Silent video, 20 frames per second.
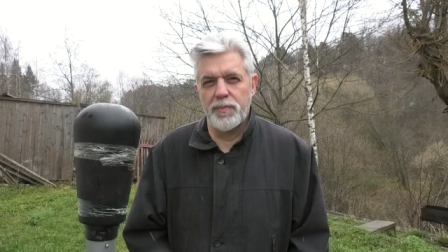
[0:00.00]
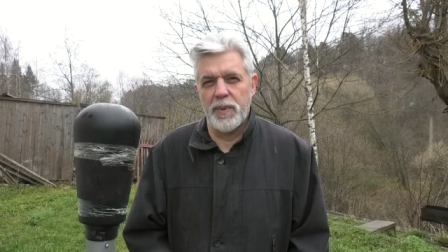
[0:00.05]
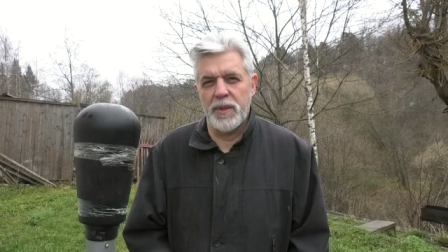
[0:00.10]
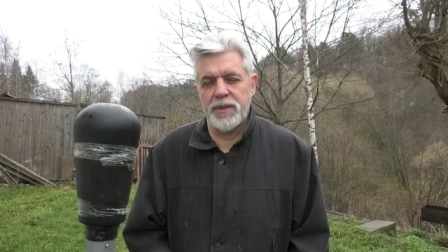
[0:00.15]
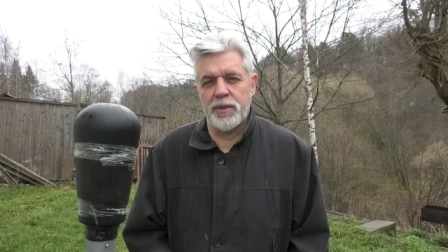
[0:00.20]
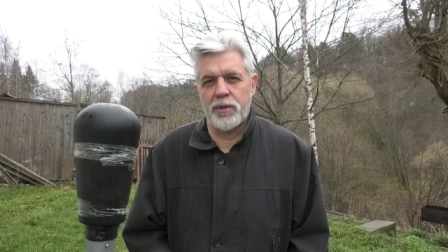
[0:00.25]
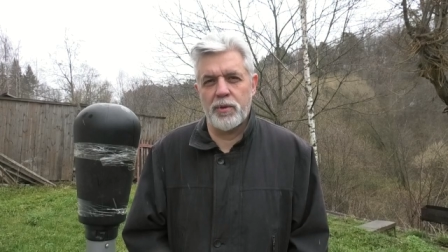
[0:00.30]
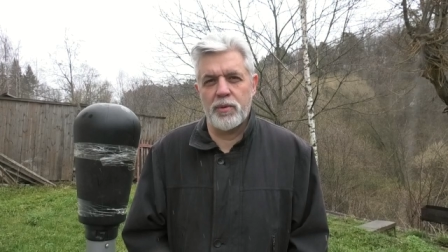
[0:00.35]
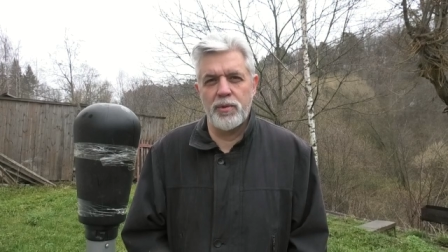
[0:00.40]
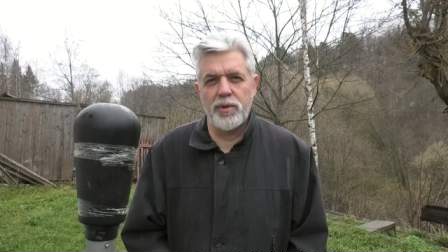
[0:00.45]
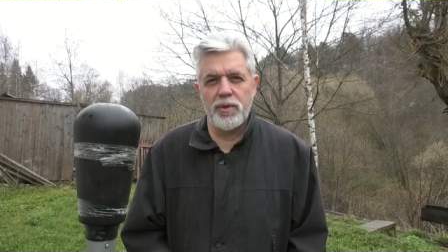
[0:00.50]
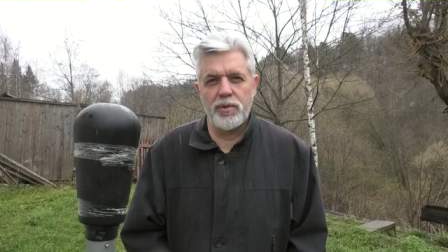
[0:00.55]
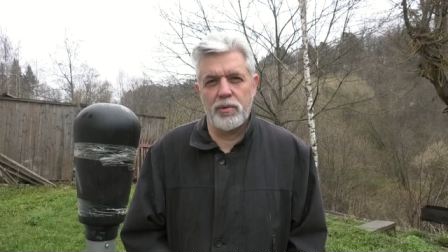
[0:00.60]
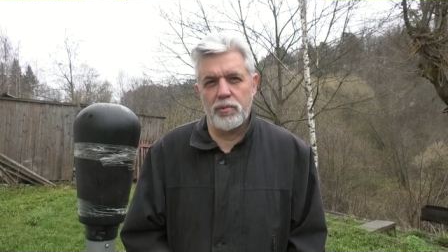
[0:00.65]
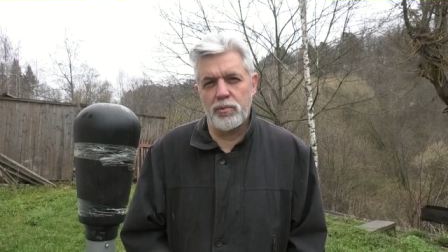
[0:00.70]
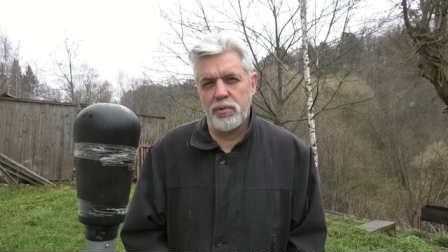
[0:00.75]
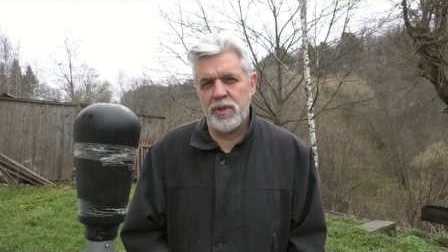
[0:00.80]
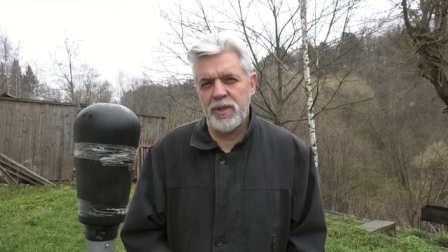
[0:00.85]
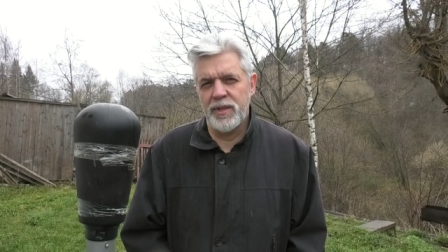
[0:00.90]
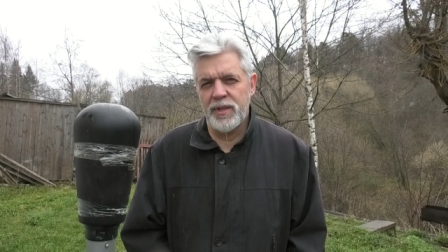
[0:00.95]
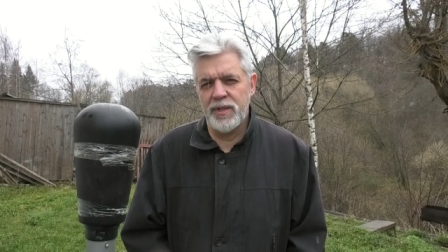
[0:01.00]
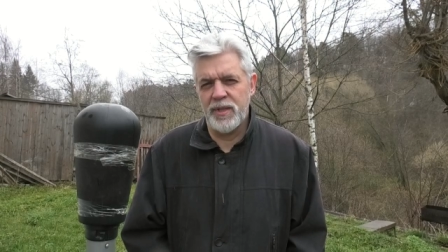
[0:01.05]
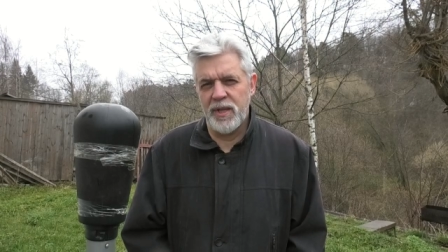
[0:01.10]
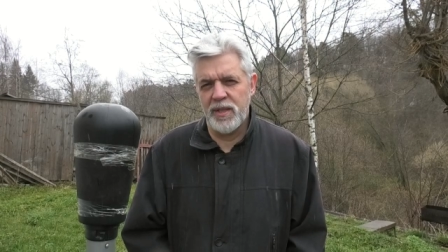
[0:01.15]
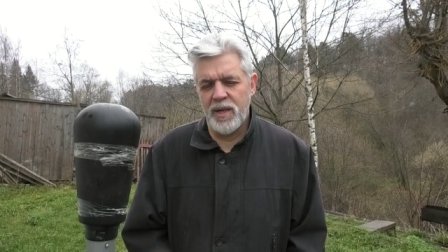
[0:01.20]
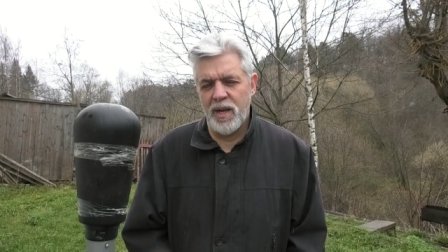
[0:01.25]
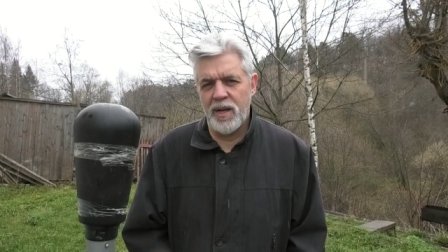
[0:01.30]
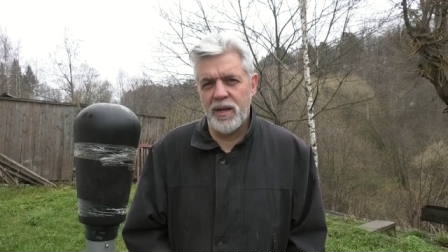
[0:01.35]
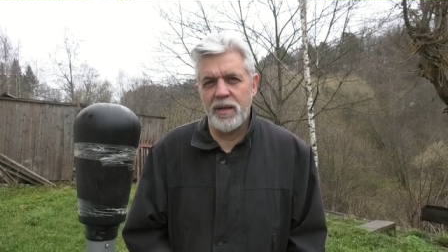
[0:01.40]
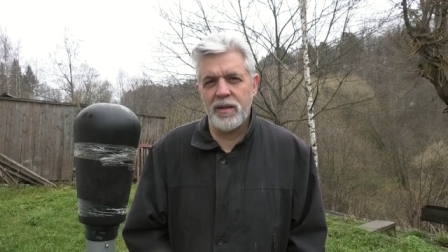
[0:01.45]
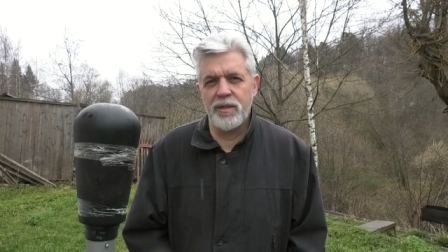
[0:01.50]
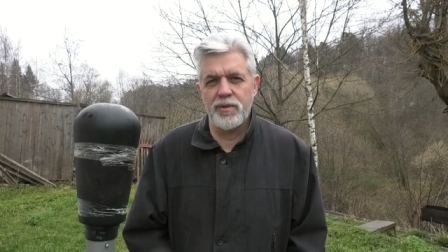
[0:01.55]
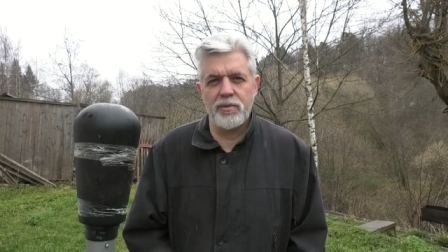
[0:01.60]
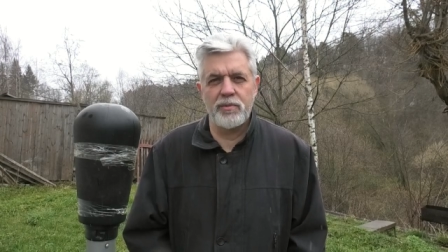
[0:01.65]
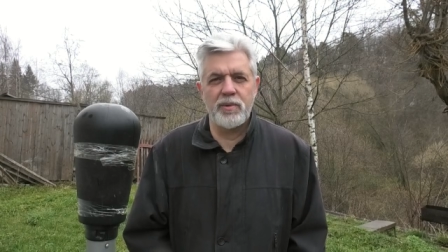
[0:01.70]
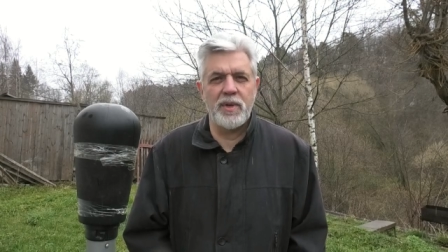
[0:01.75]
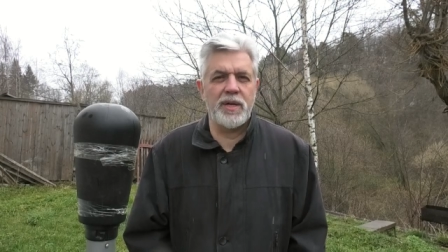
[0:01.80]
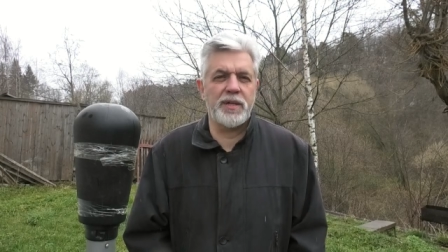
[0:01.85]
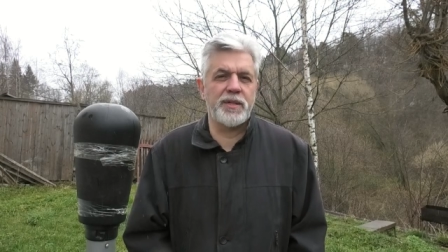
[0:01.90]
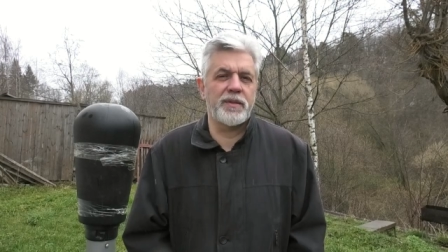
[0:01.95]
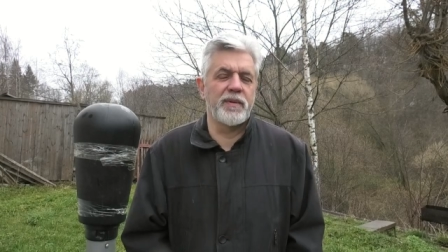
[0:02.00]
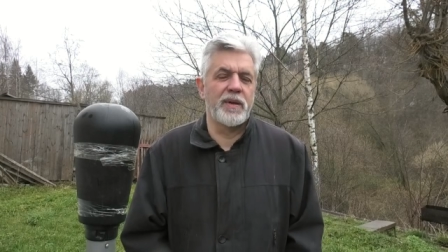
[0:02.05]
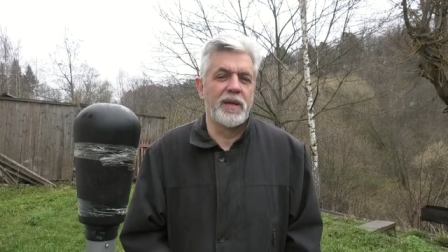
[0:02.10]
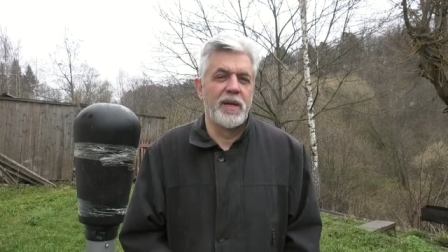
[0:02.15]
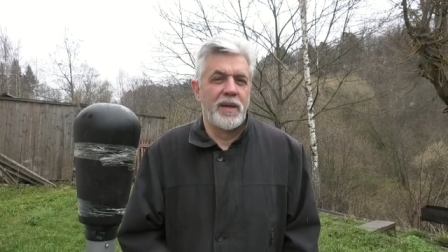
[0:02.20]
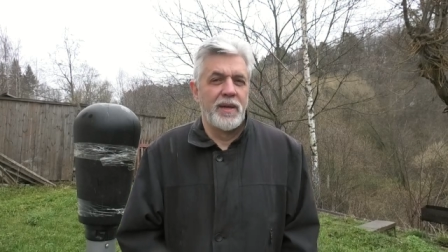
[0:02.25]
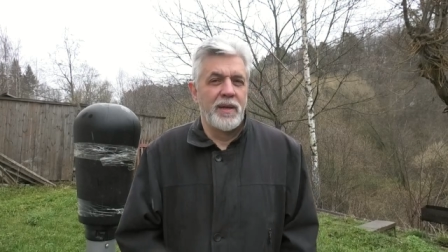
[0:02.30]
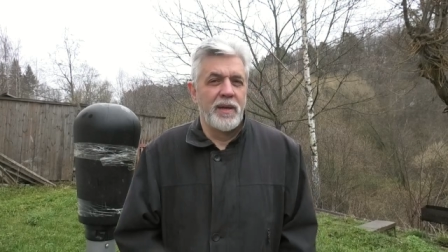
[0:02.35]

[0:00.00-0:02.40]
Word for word: построить русское национальное государство